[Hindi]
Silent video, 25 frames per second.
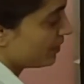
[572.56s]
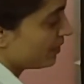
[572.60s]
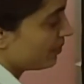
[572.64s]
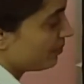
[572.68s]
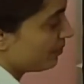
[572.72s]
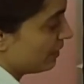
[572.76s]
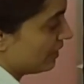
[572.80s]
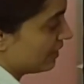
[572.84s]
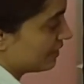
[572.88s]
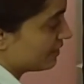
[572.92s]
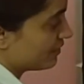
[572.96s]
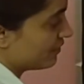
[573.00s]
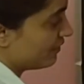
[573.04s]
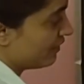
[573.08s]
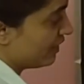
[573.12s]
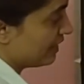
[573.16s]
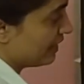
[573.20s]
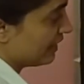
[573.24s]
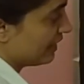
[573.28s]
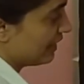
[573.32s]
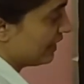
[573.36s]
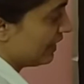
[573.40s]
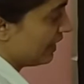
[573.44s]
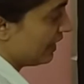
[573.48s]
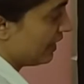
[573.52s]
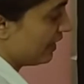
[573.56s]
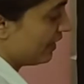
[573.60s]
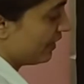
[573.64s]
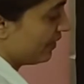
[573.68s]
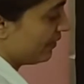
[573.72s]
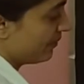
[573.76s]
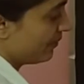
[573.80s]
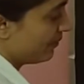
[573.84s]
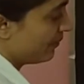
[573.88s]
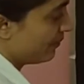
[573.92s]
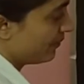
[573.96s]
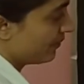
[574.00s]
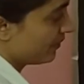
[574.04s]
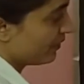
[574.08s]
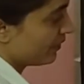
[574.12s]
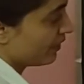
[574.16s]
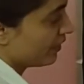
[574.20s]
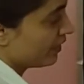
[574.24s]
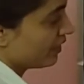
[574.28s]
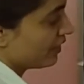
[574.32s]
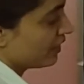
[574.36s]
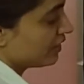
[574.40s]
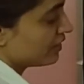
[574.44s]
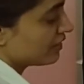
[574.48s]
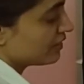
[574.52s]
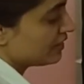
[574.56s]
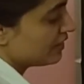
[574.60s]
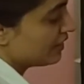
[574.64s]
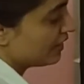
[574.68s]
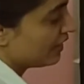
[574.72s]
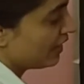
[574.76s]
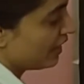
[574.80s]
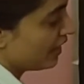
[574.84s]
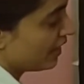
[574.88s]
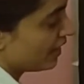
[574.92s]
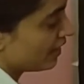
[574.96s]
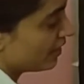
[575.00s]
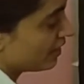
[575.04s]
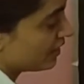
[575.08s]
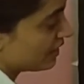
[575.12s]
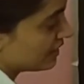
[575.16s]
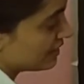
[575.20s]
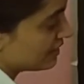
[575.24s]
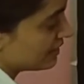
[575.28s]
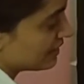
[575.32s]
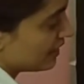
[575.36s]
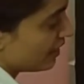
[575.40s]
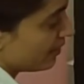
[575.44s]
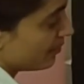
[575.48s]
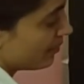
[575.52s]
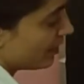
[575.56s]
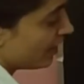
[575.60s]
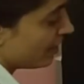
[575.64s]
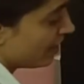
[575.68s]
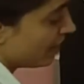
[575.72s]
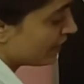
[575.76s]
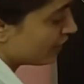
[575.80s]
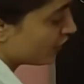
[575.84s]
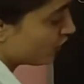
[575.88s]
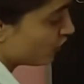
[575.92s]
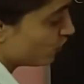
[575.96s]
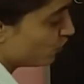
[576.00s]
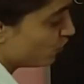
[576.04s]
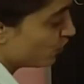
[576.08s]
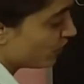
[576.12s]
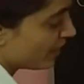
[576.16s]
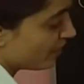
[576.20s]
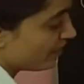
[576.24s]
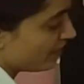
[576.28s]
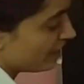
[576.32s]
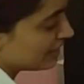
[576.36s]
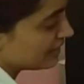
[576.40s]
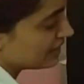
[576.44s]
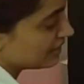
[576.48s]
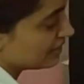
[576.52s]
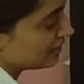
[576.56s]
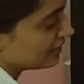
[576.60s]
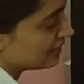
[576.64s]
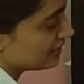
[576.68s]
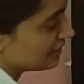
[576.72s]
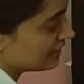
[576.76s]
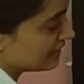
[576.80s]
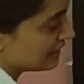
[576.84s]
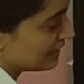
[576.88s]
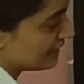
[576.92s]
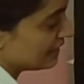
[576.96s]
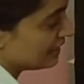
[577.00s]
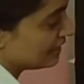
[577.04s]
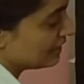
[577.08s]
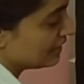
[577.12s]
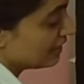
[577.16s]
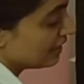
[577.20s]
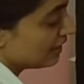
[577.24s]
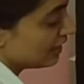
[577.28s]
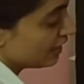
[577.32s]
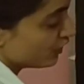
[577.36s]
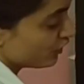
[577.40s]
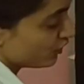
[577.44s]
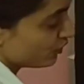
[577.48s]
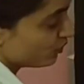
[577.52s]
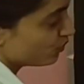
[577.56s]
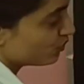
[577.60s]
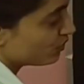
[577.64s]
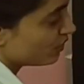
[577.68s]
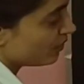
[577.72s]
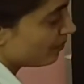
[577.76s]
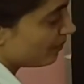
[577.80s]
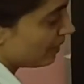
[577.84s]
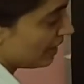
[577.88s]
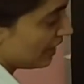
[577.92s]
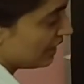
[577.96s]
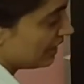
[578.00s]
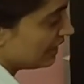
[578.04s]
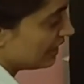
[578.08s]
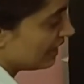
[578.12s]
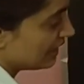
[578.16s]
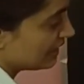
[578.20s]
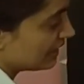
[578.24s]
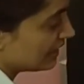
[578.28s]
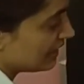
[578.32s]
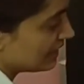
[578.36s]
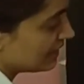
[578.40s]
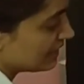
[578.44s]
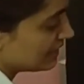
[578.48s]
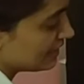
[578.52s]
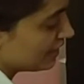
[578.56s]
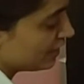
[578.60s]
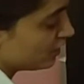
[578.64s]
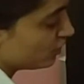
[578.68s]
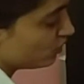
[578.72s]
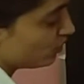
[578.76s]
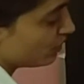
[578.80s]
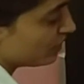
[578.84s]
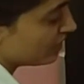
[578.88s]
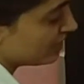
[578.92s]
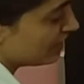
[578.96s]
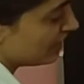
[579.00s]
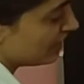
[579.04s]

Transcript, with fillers: हमने प्लस वन किया है ठीक है इसके में यू के बाद टी यू से पहले आता है टी तो